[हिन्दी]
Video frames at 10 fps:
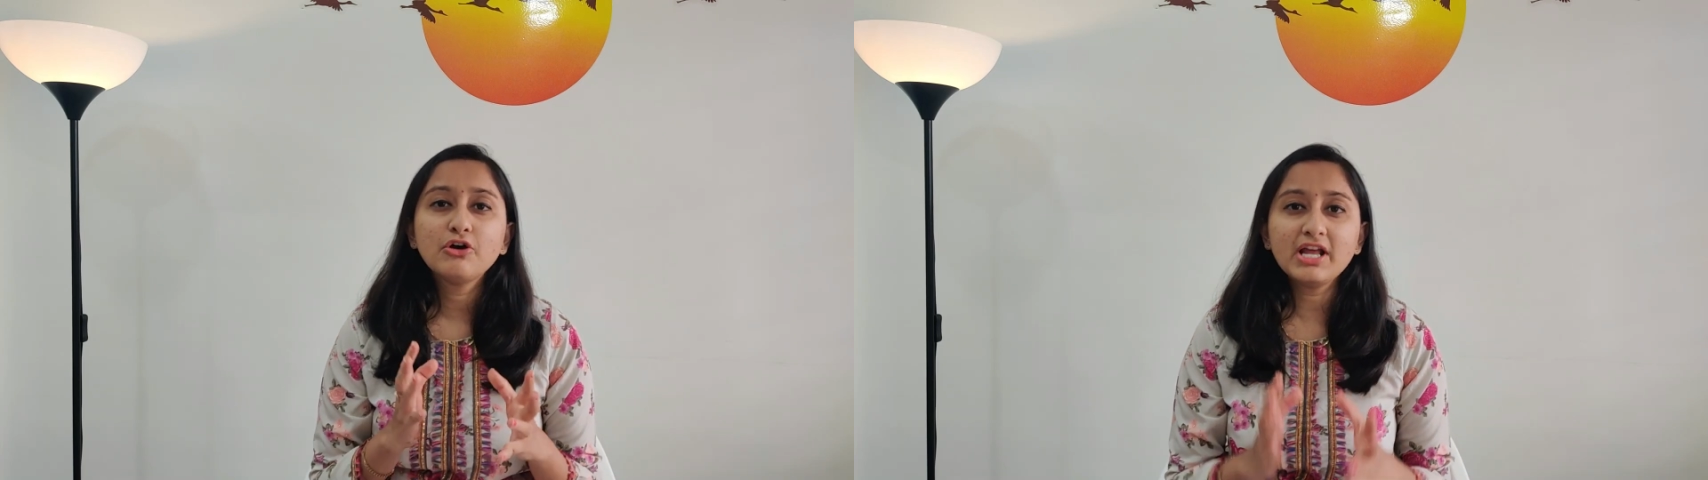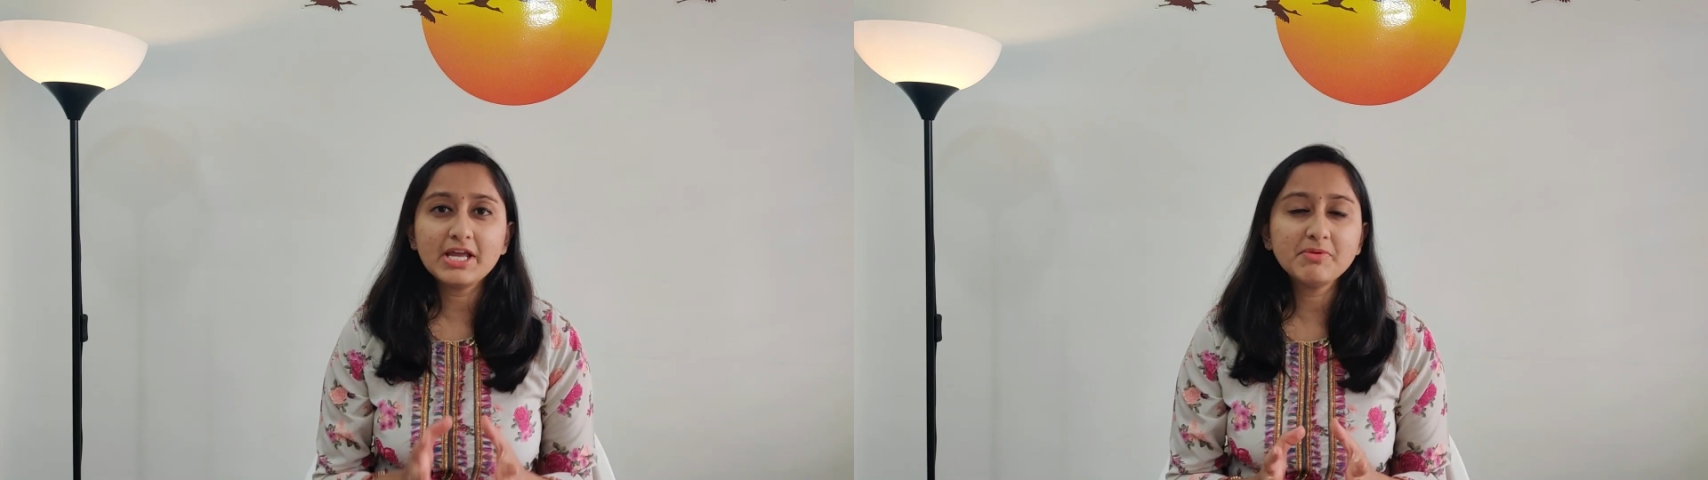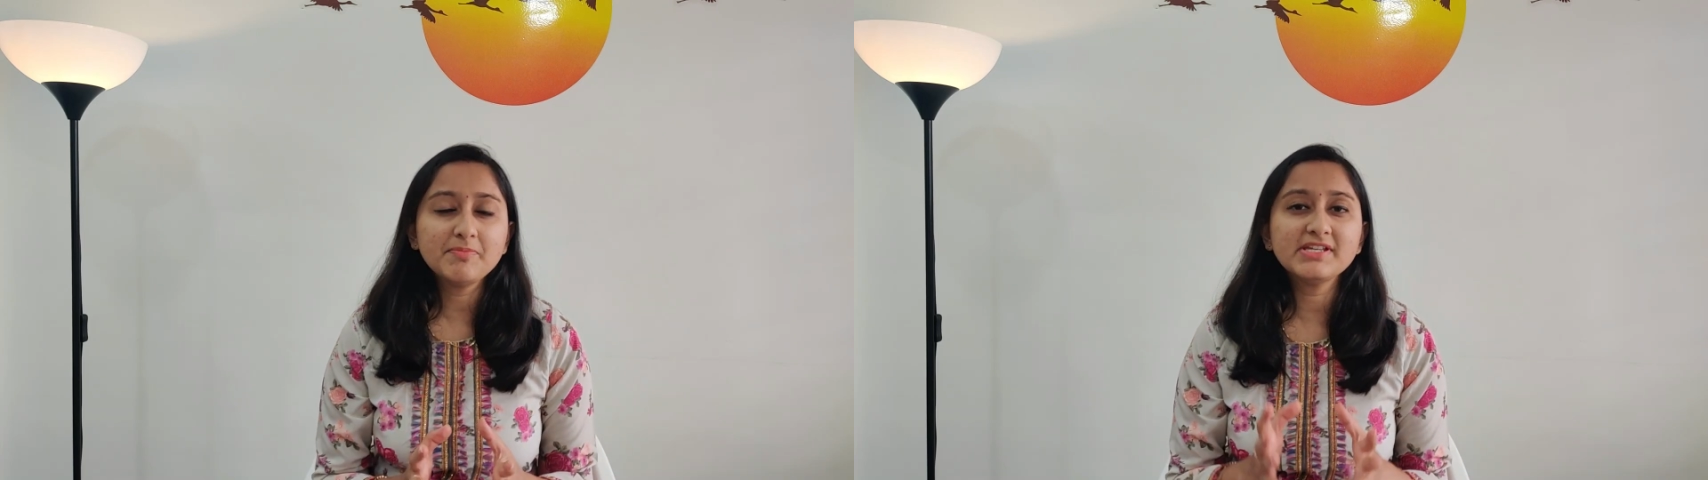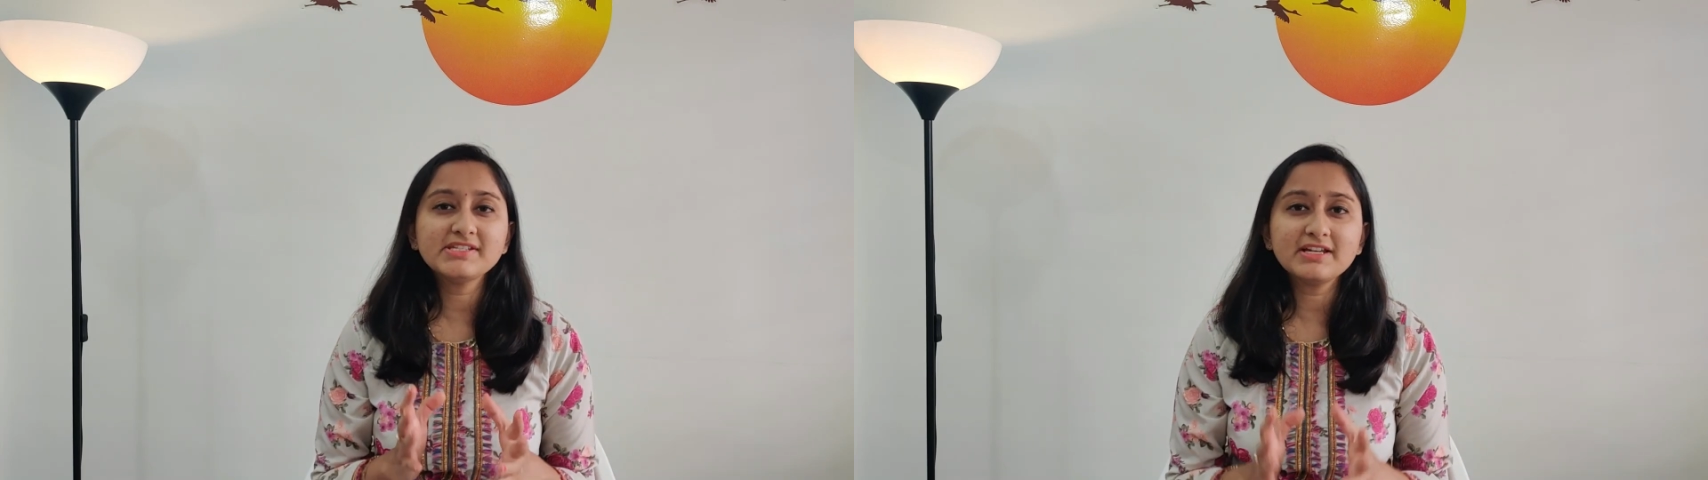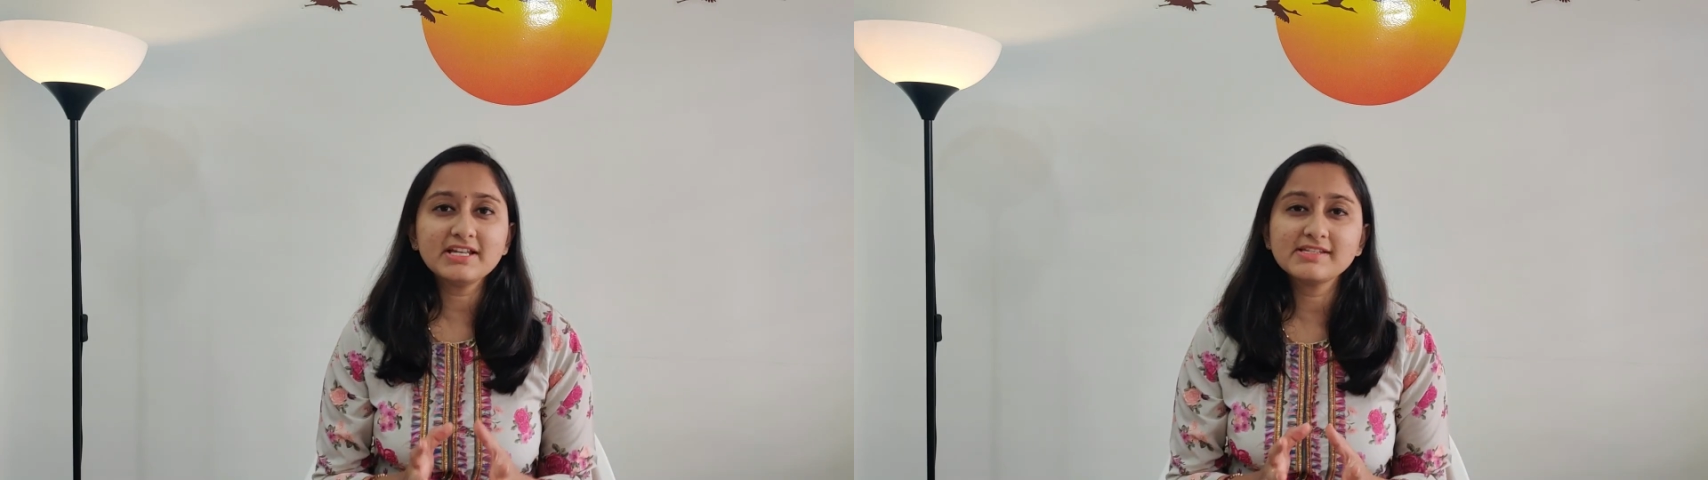और
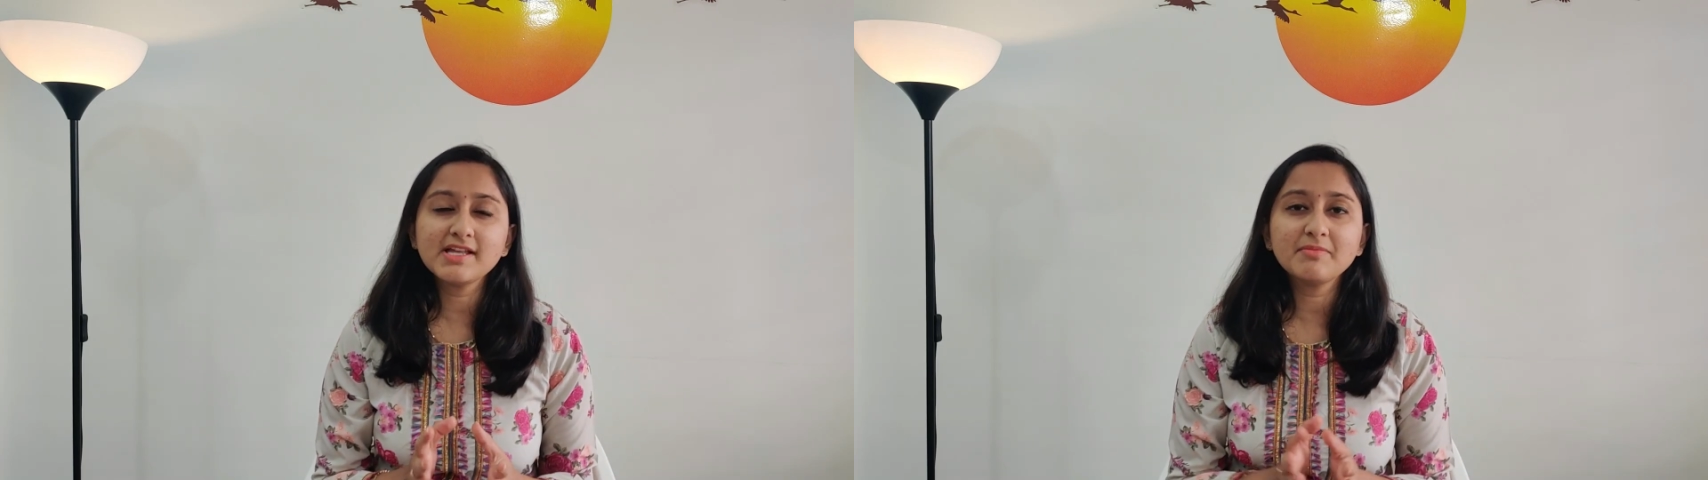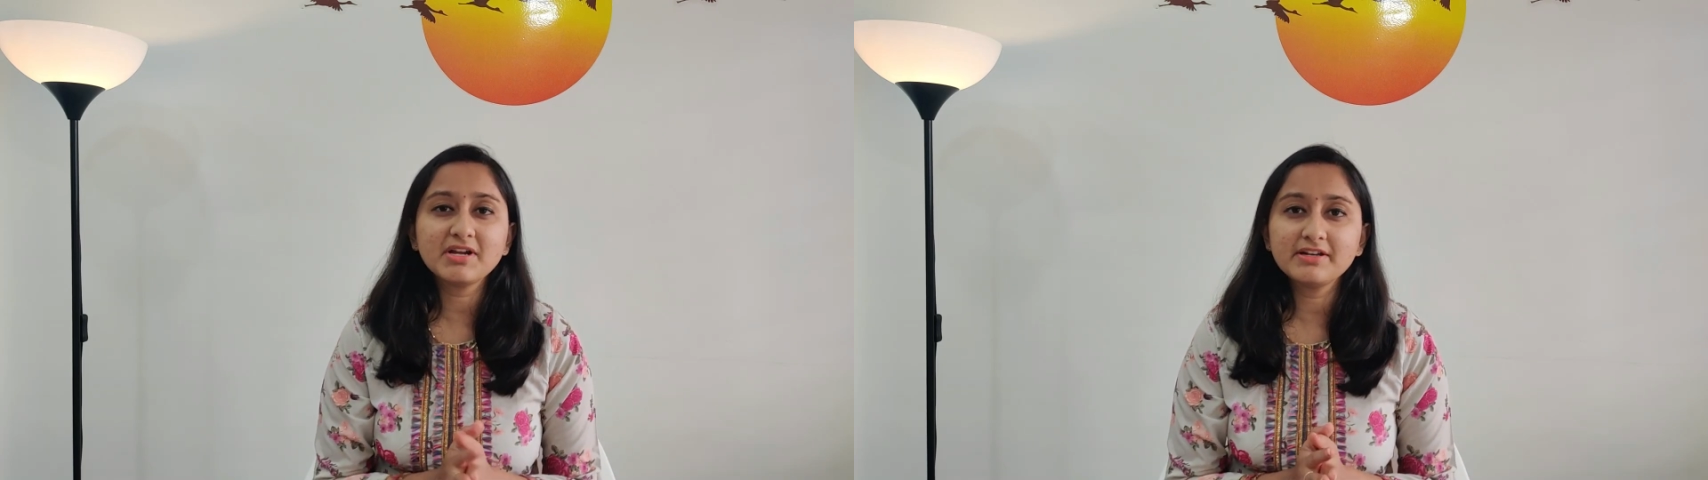आईबीपीएस अगर एग्जाम